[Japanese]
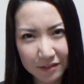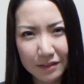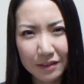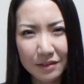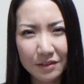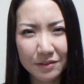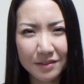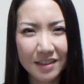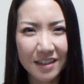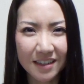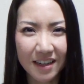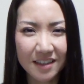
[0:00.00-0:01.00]
当にいろん
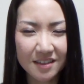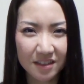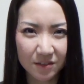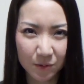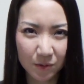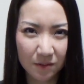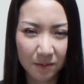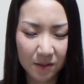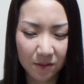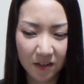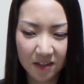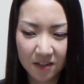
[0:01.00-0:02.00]
な感謝の言葉
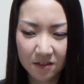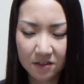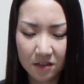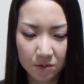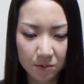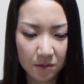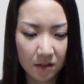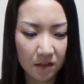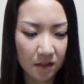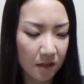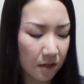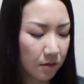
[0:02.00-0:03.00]
とか言えるんでしょうが、